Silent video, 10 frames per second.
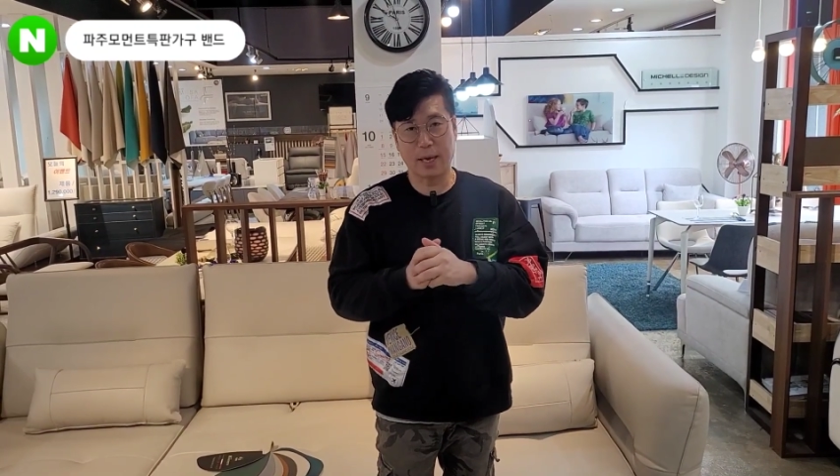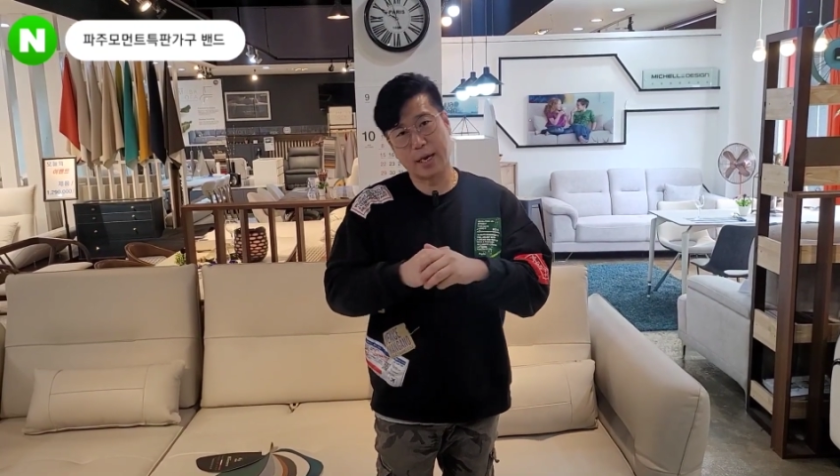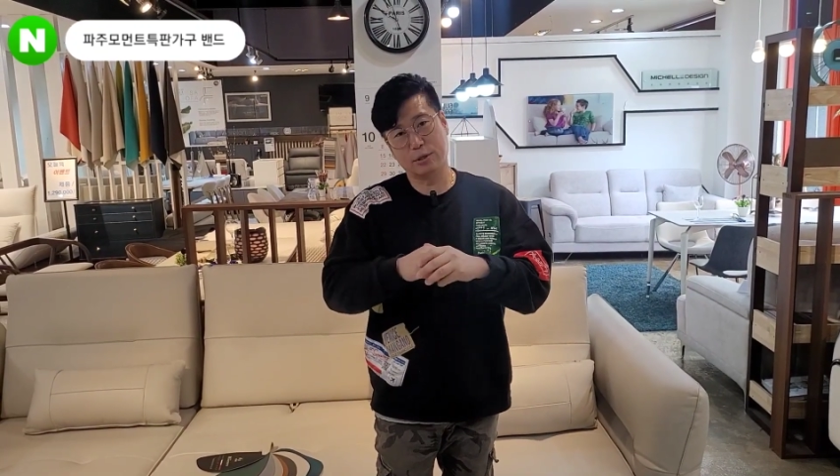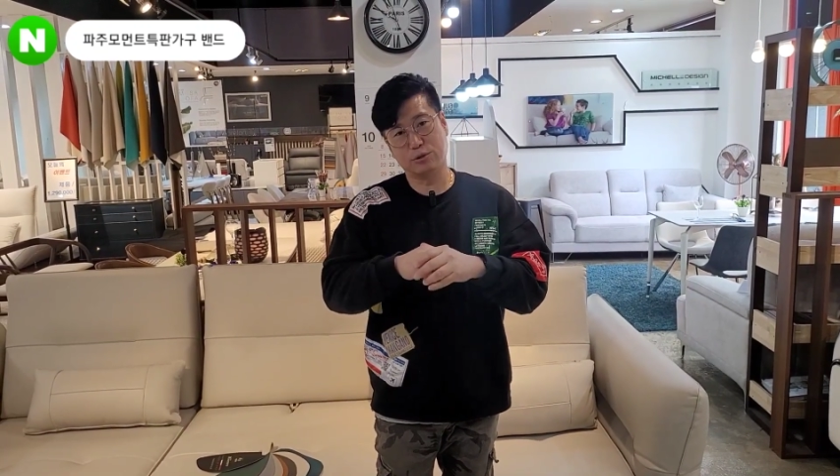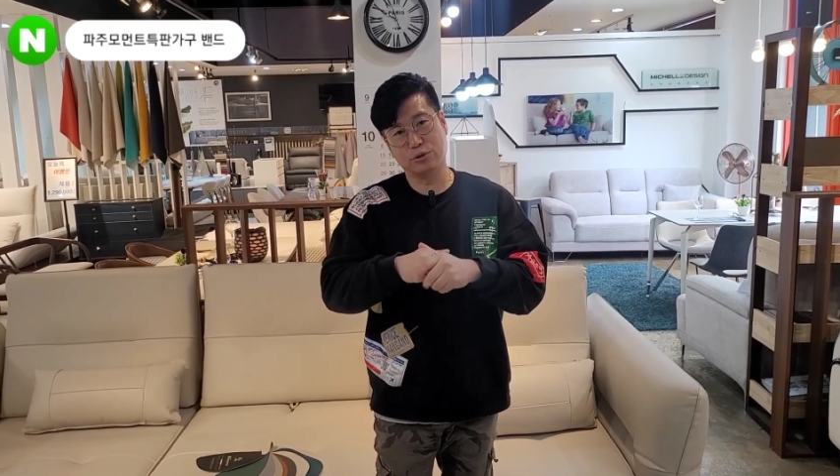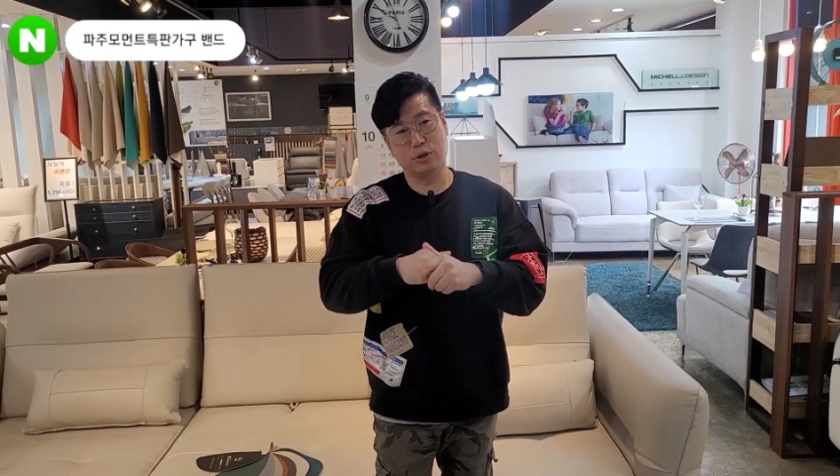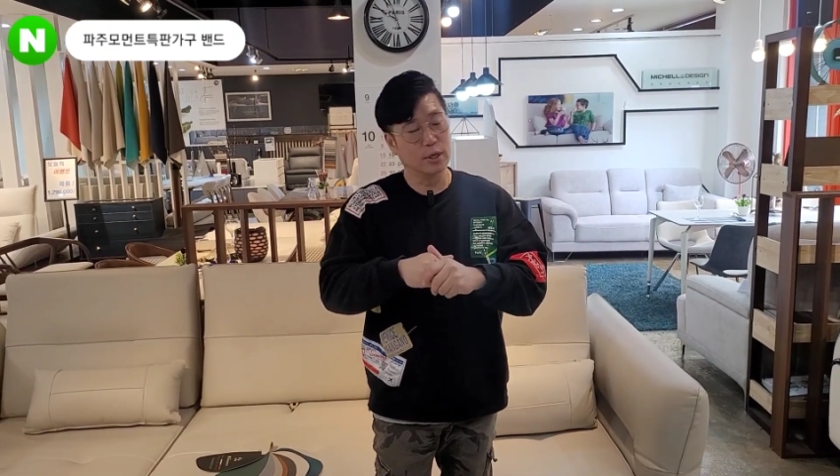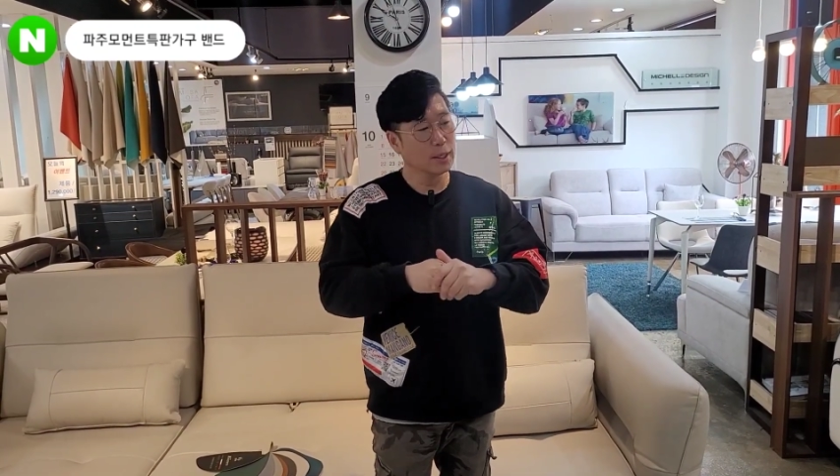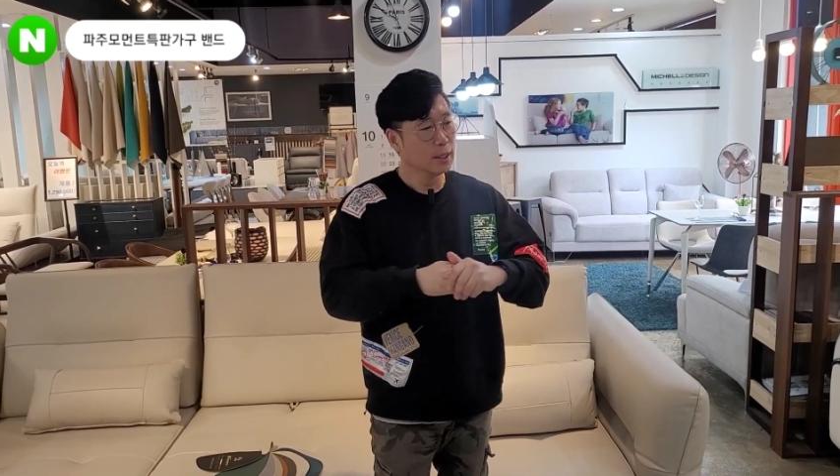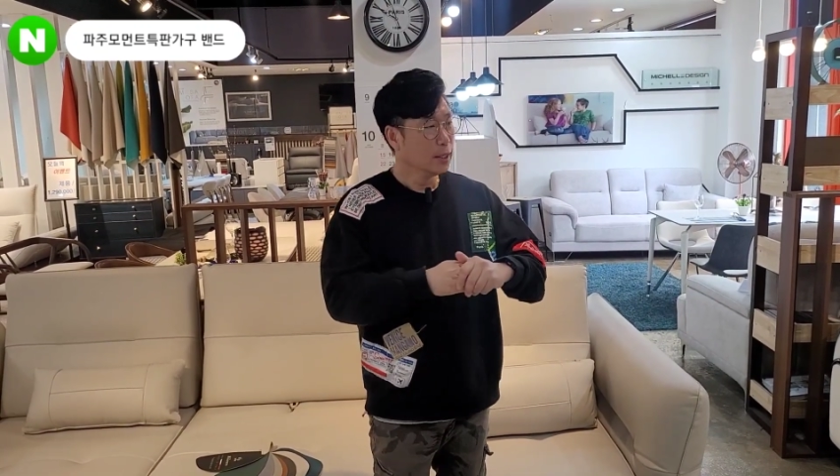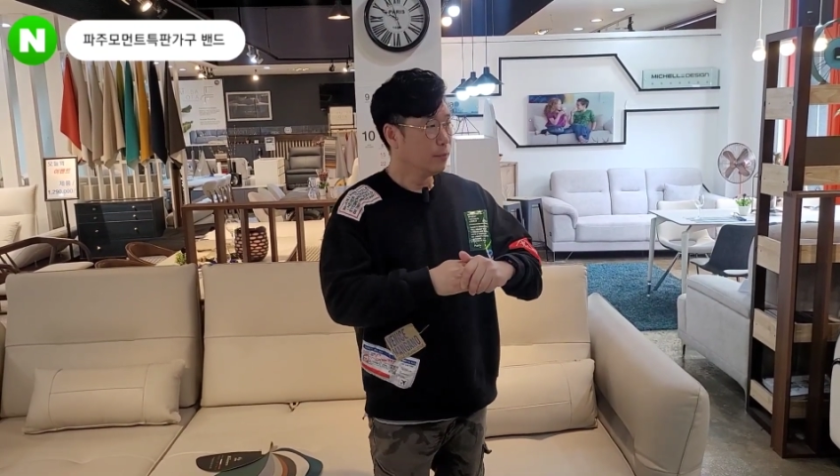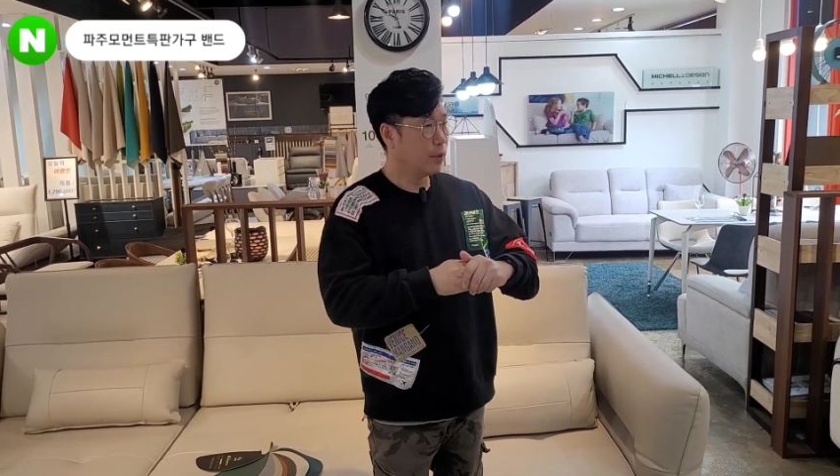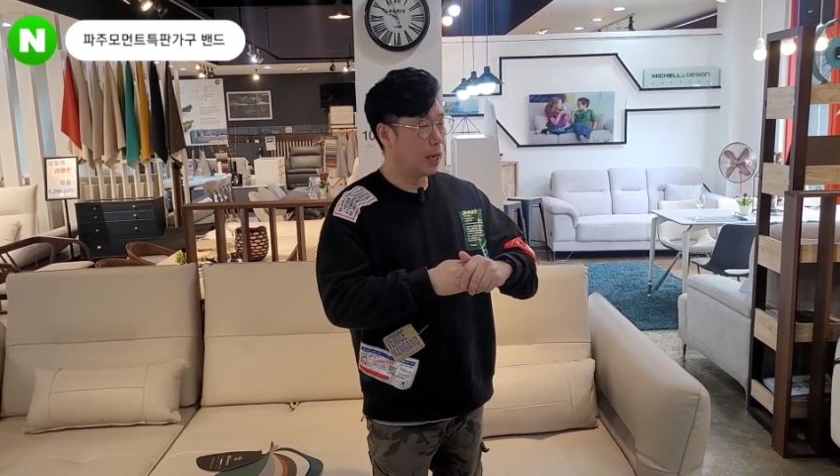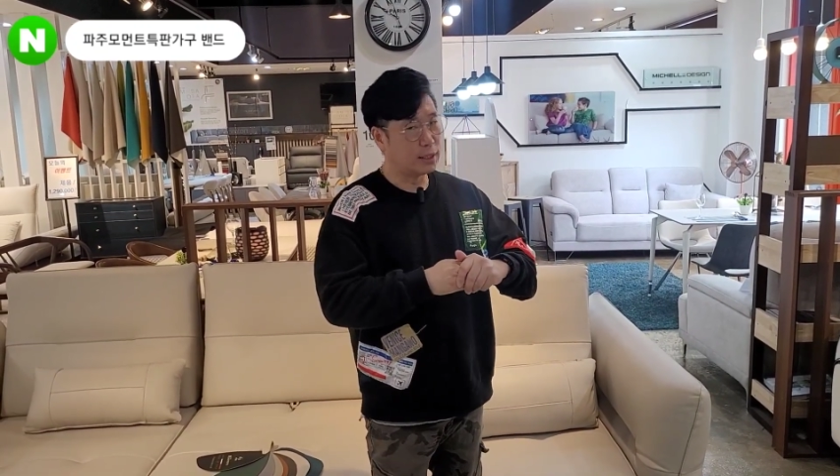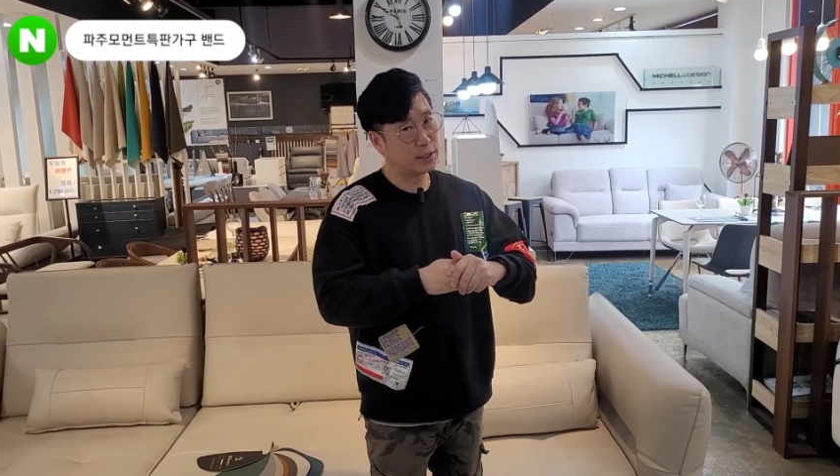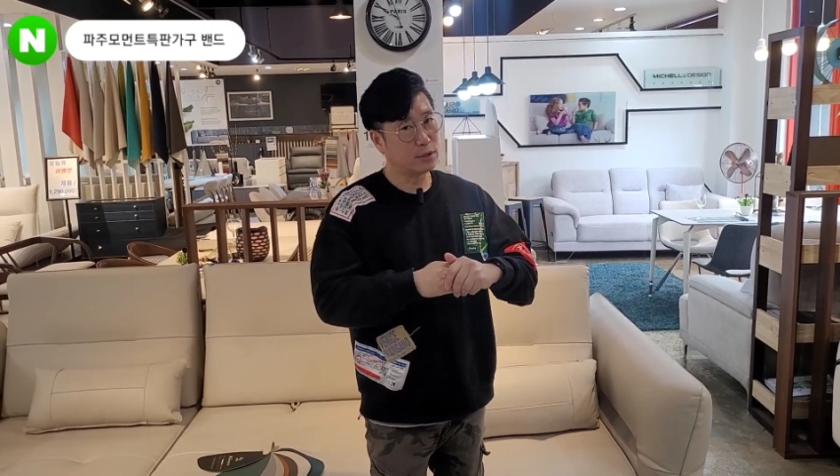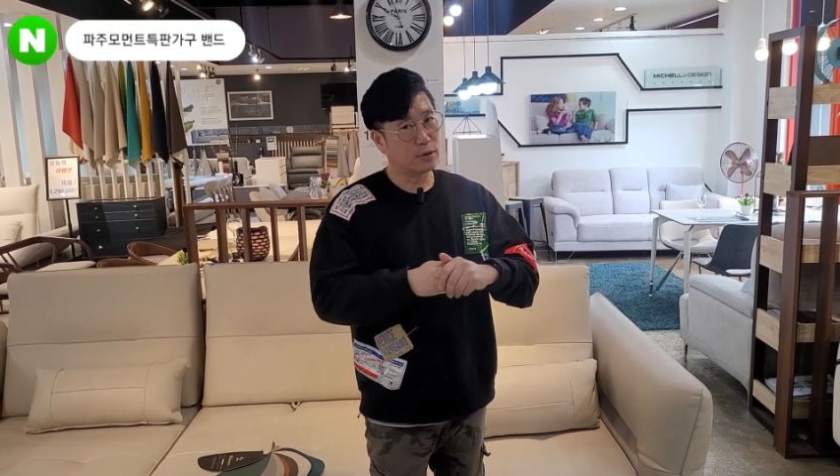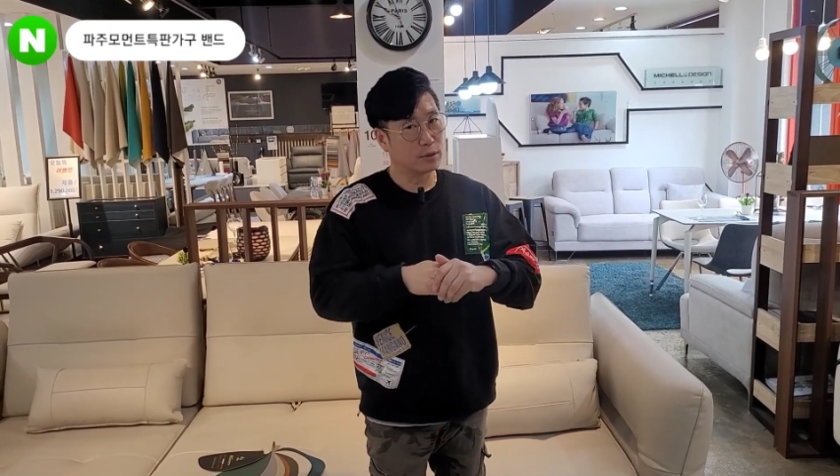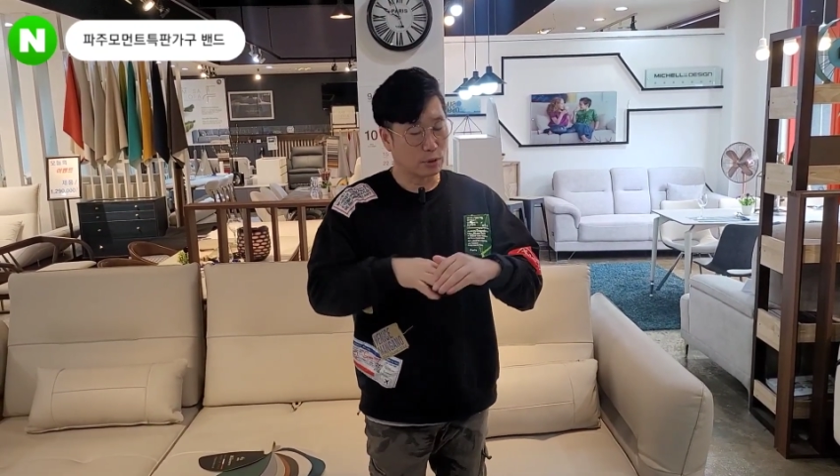해가지고 네, 아시죠?